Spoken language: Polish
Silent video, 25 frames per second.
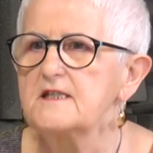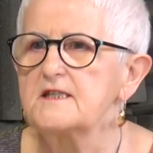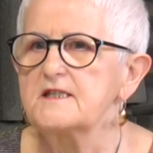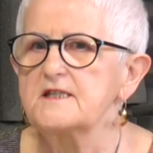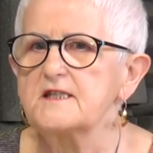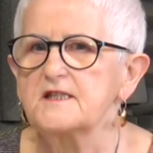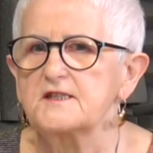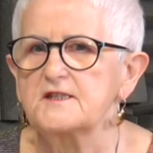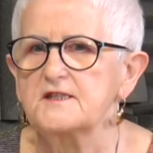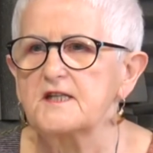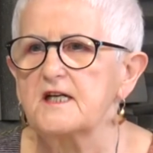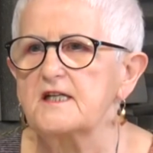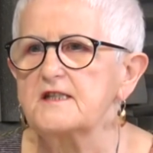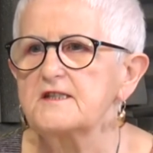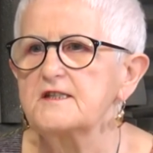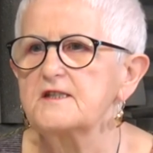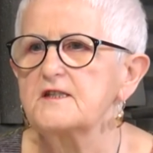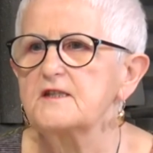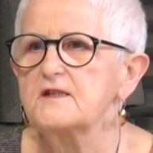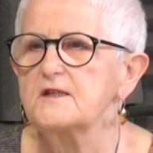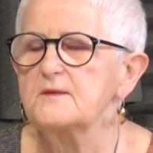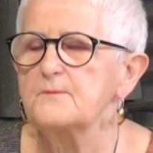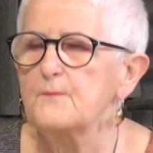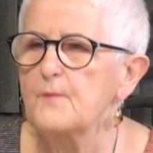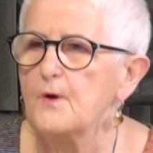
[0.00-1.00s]

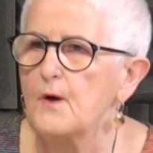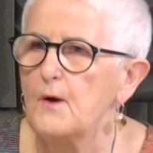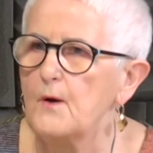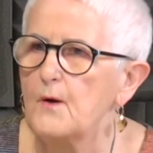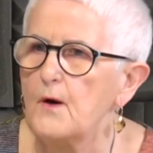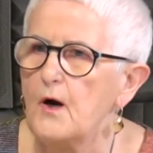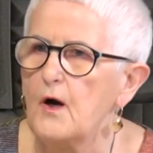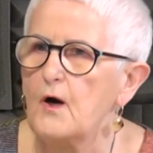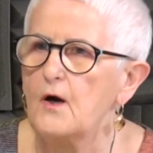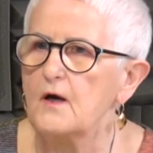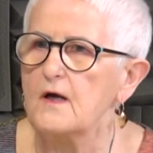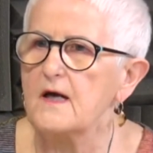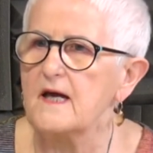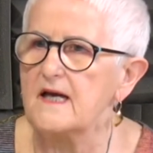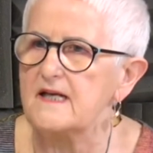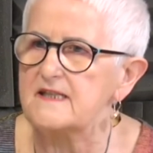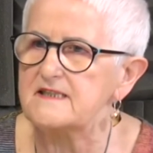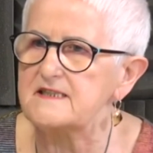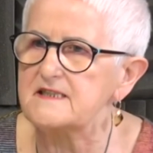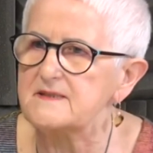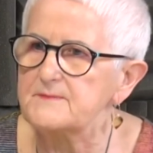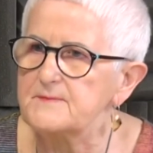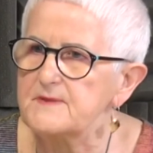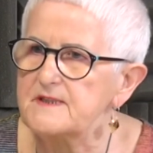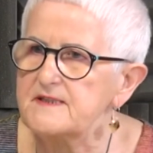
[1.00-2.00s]
Jeżeli, bo
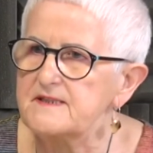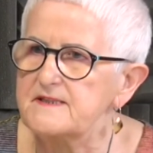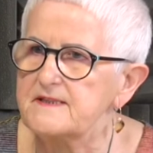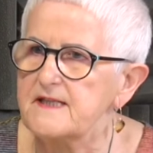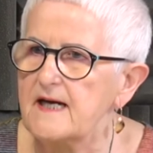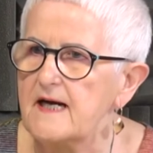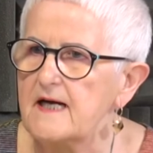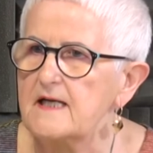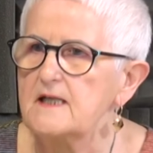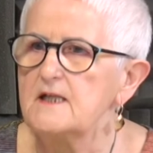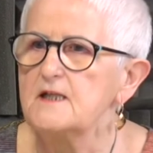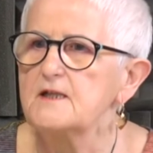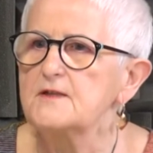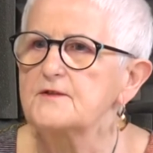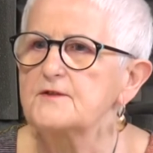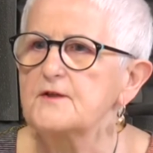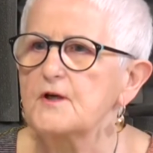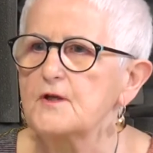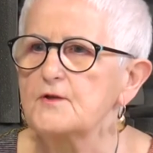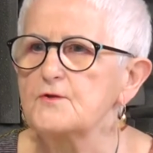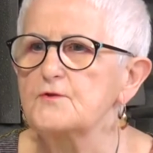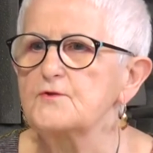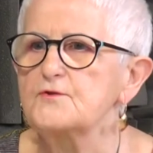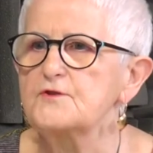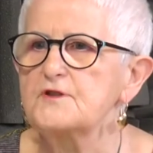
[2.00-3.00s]
eksmisja
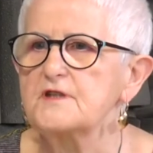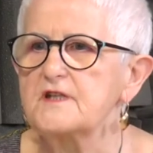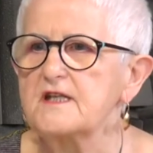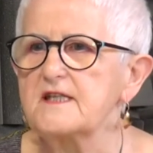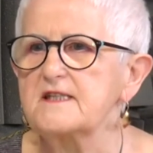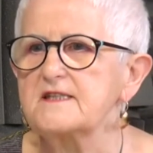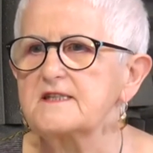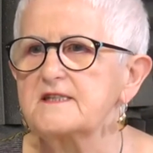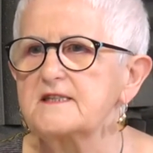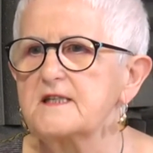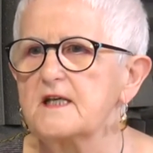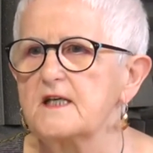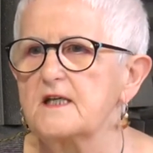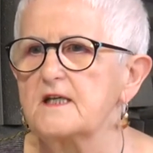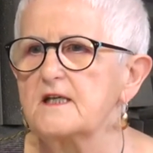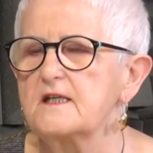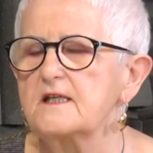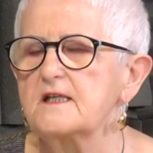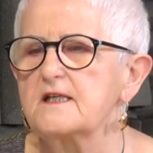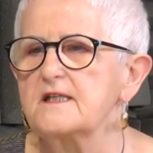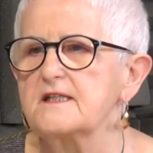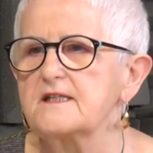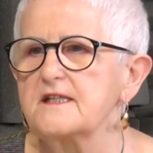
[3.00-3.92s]
to już jest e,